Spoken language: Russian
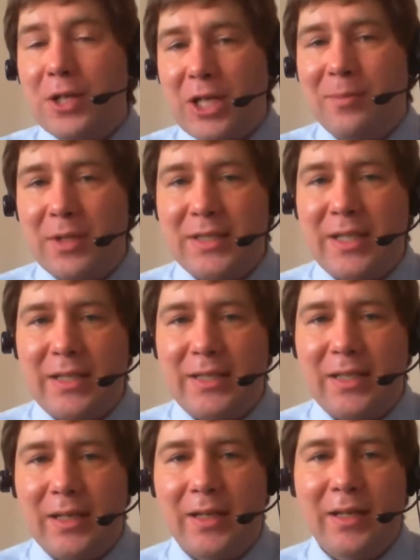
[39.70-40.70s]

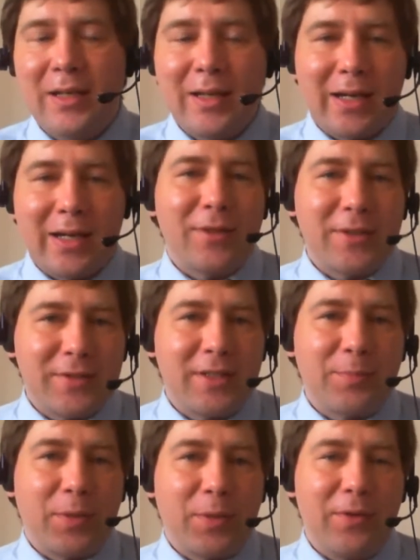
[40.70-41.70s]
зрители. Рад вас всех
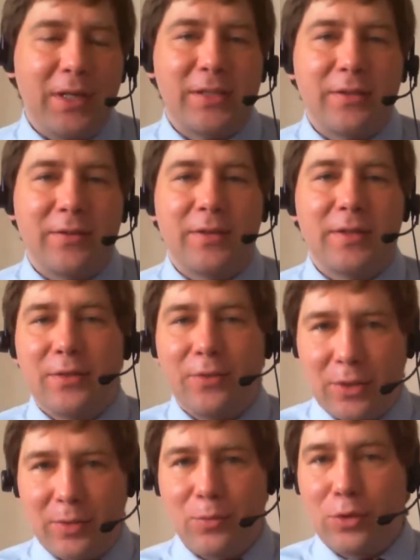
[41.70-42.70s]
приветствовать. Сегодня
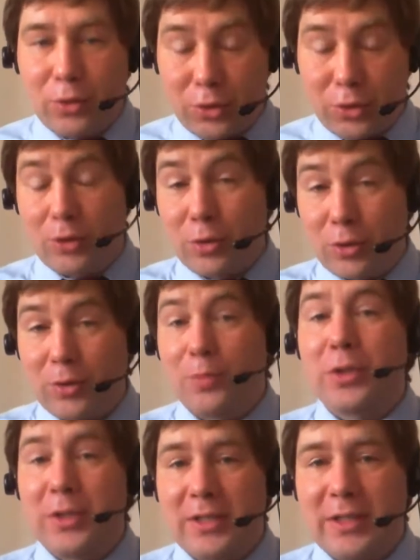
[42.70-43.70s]
будет очень круто, будет
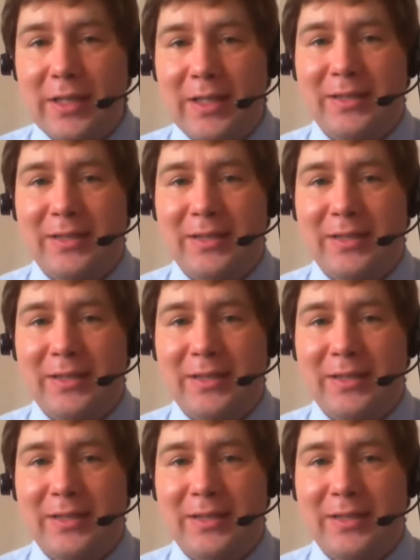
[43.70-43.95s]
интересно.